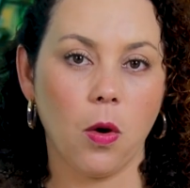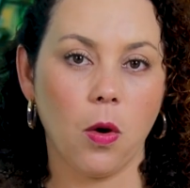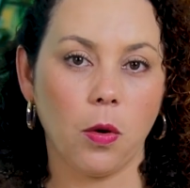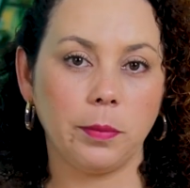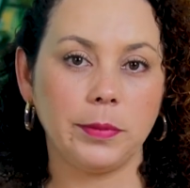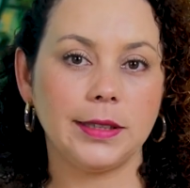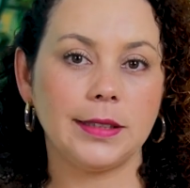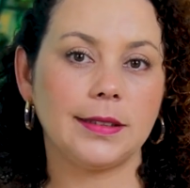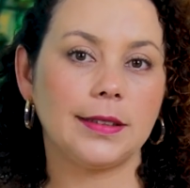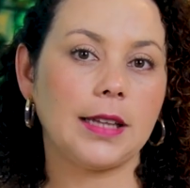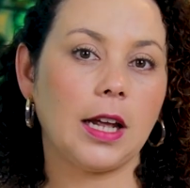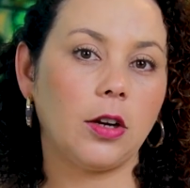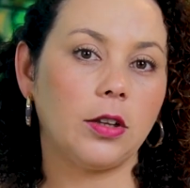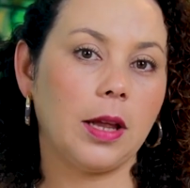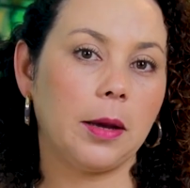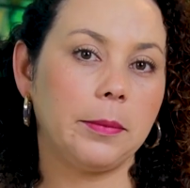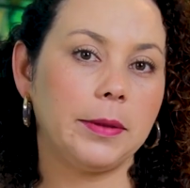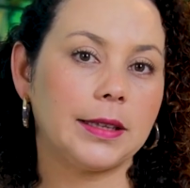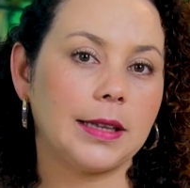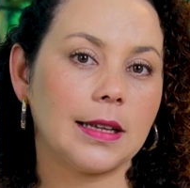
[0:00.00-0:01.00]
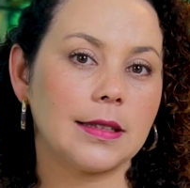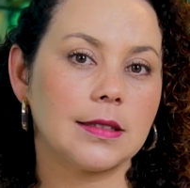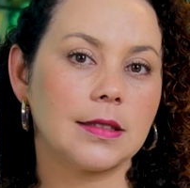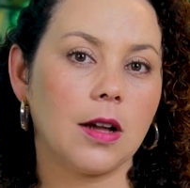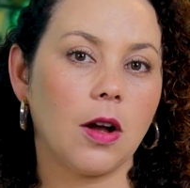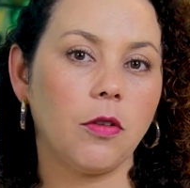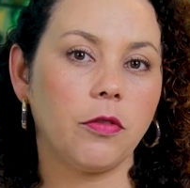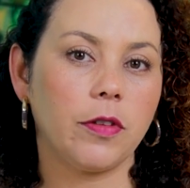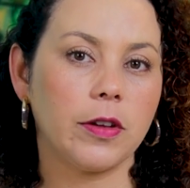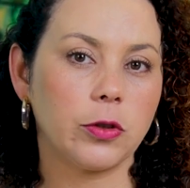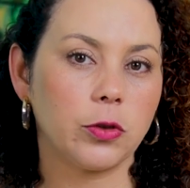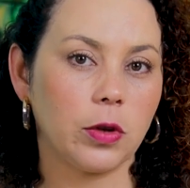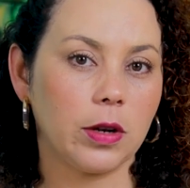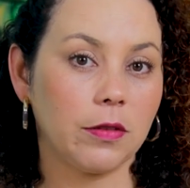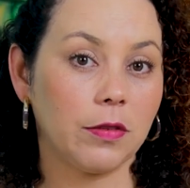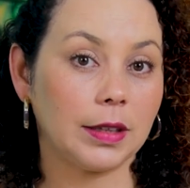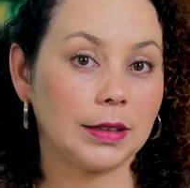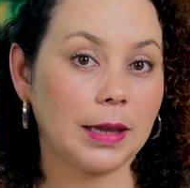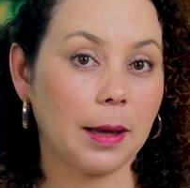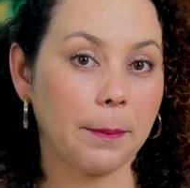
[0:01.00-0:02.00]
O Ministério da Habitação fez o
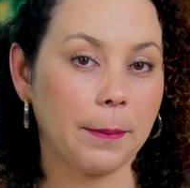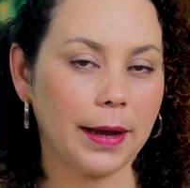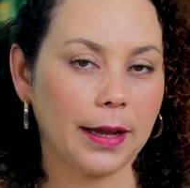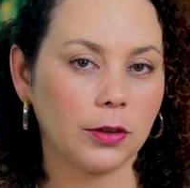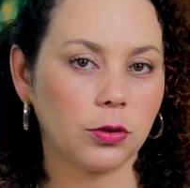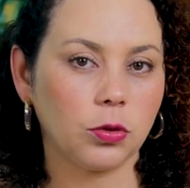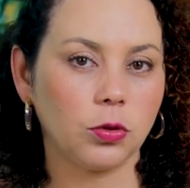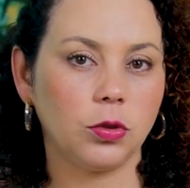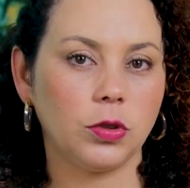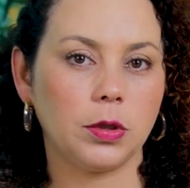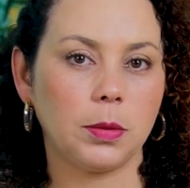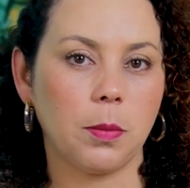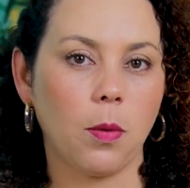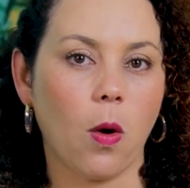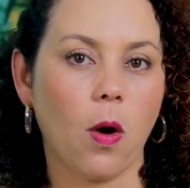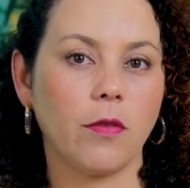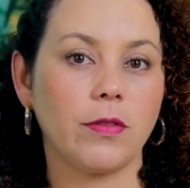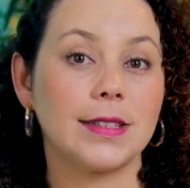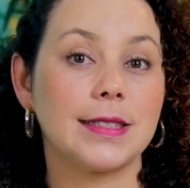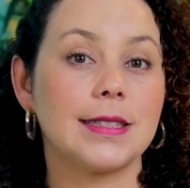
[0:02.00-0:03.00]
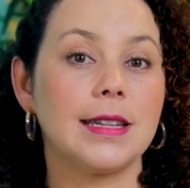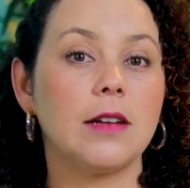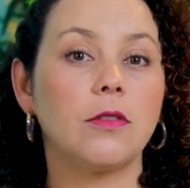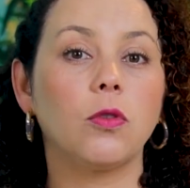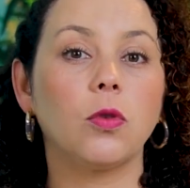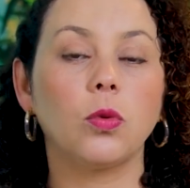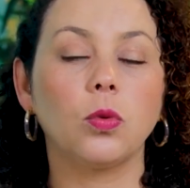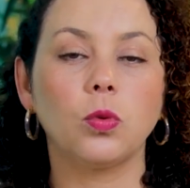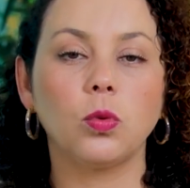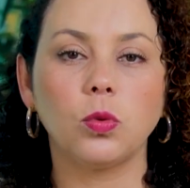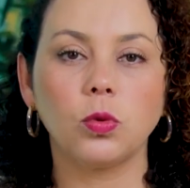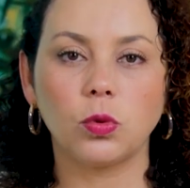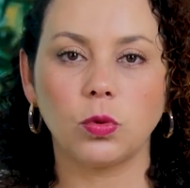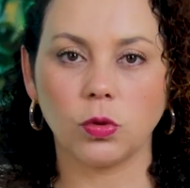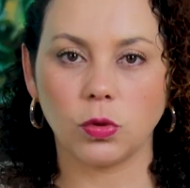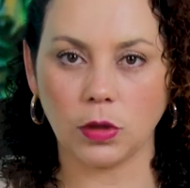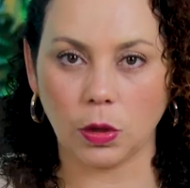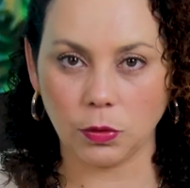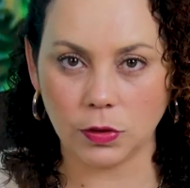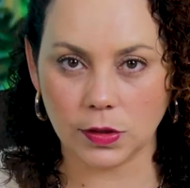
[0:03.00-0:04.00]
levantamento dos imóveis
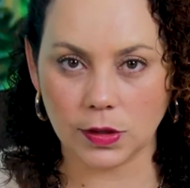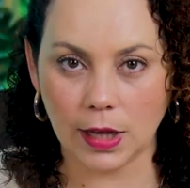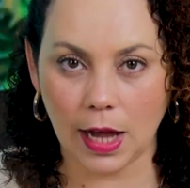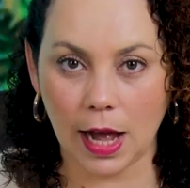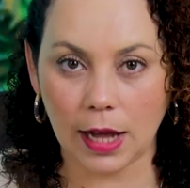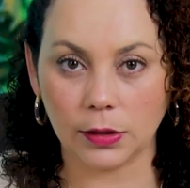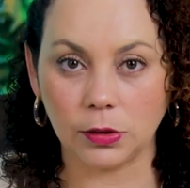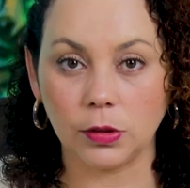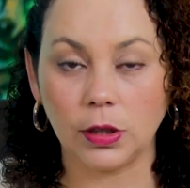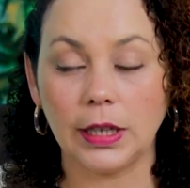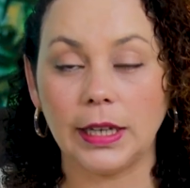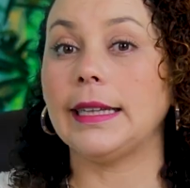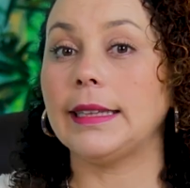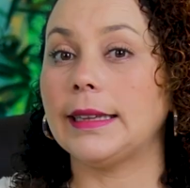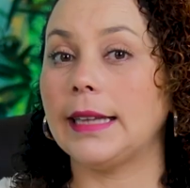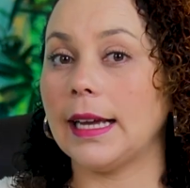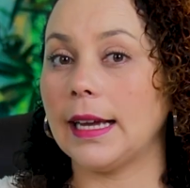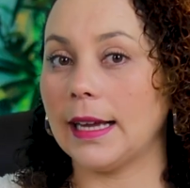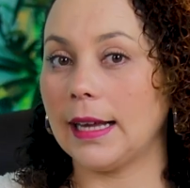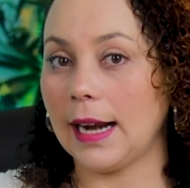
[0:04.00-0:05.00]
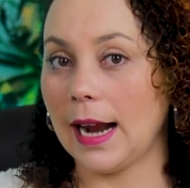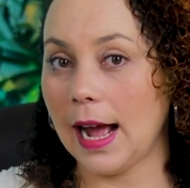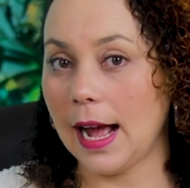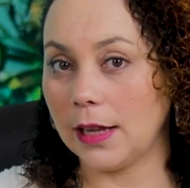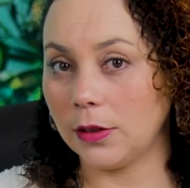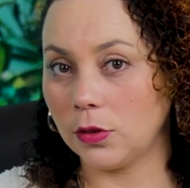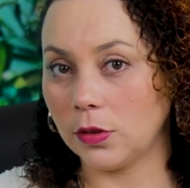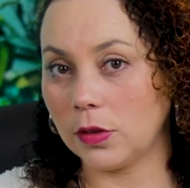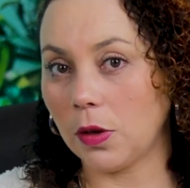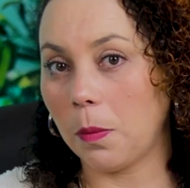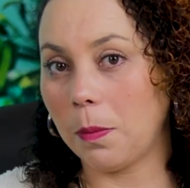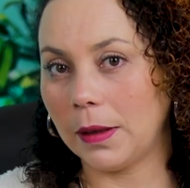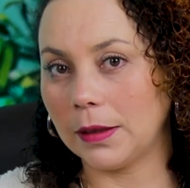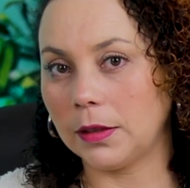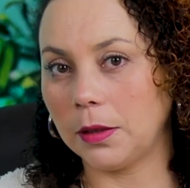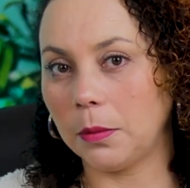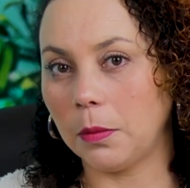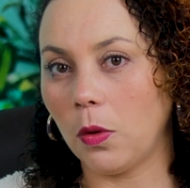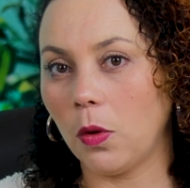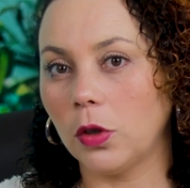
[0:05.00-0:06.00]
devolutos ao Estado, integrados ao
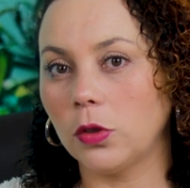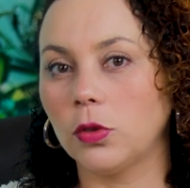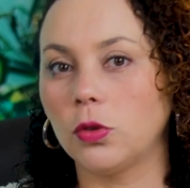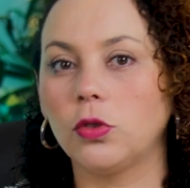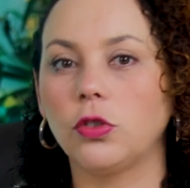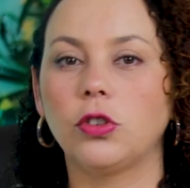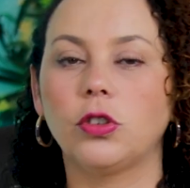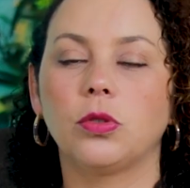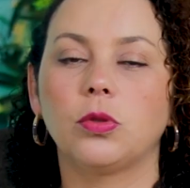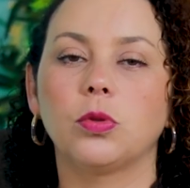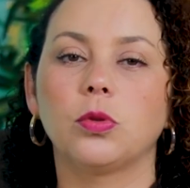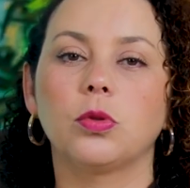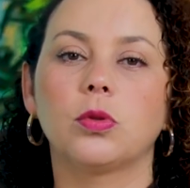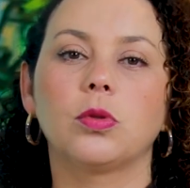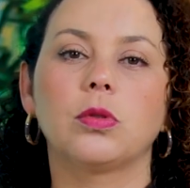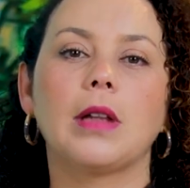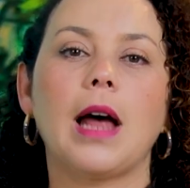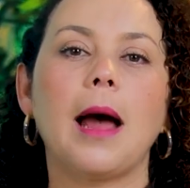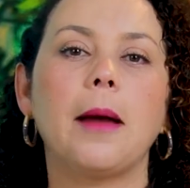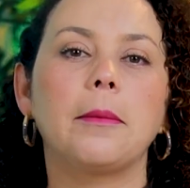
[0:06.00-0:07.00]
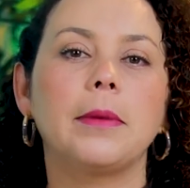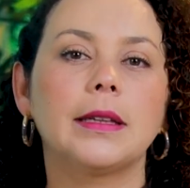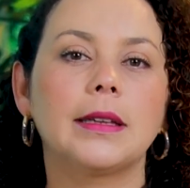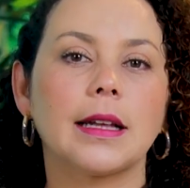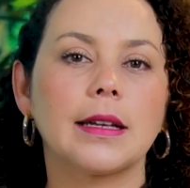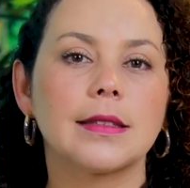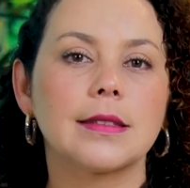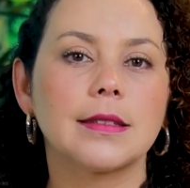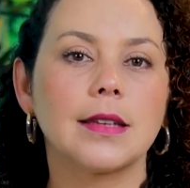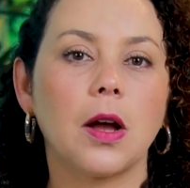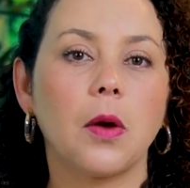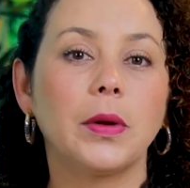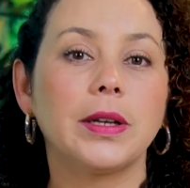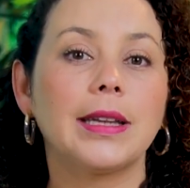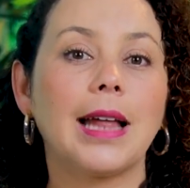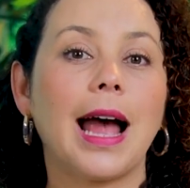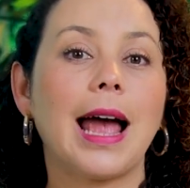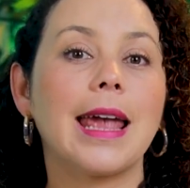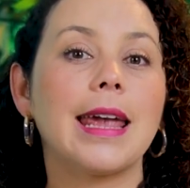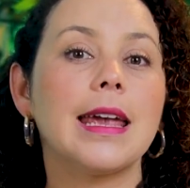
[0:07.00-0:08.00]
patrimônio do Instituto da Habitação e
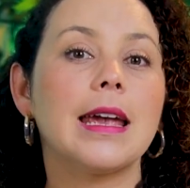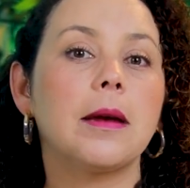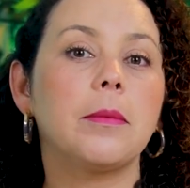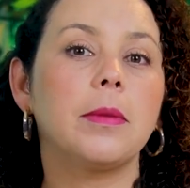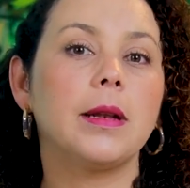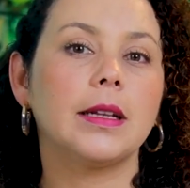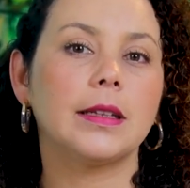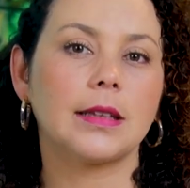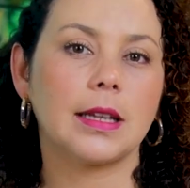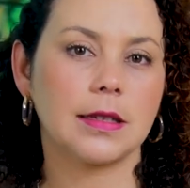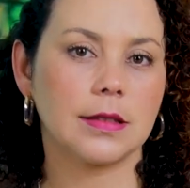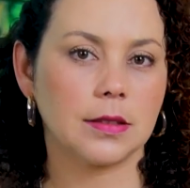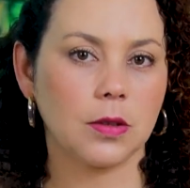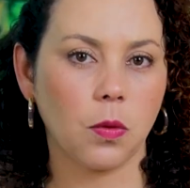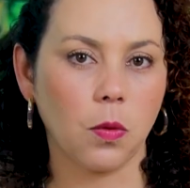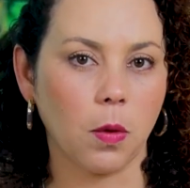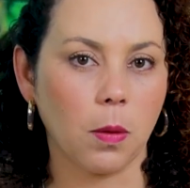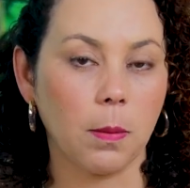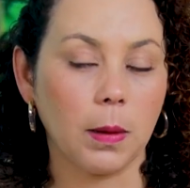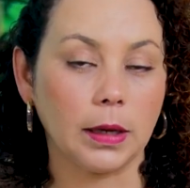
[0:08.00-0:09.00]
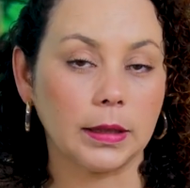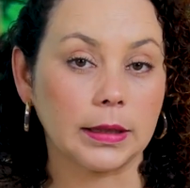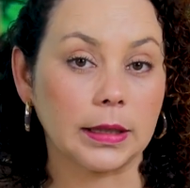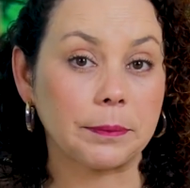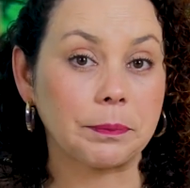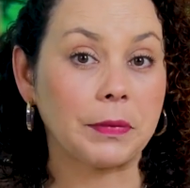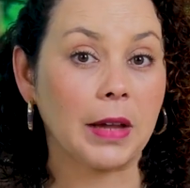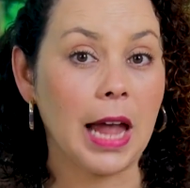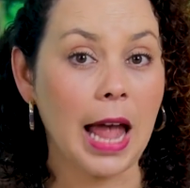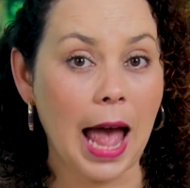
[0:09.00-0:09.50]
da Reabilitação Urbana.